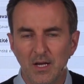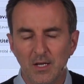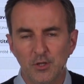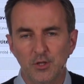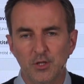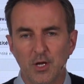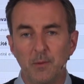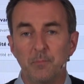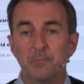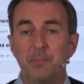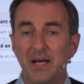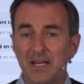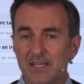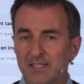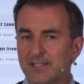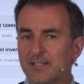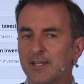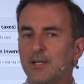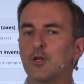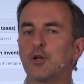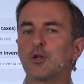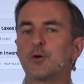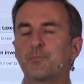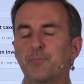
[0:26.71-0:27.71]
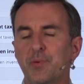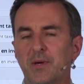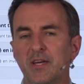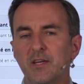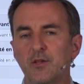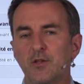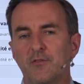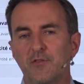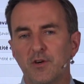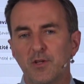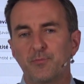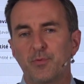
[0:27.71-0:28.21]
justement baisser le
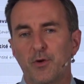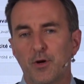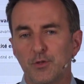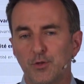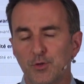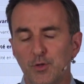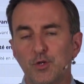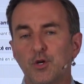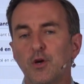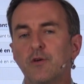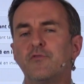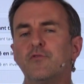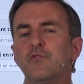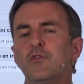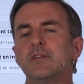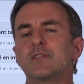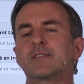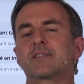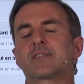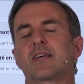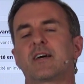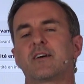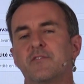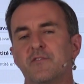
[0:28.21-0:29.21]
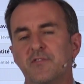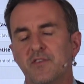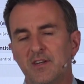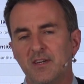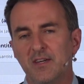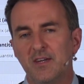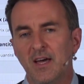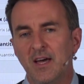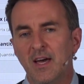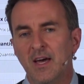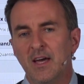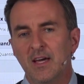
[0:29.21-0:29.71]
prix de votre produit que vous le
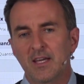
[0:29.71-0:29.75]
savez,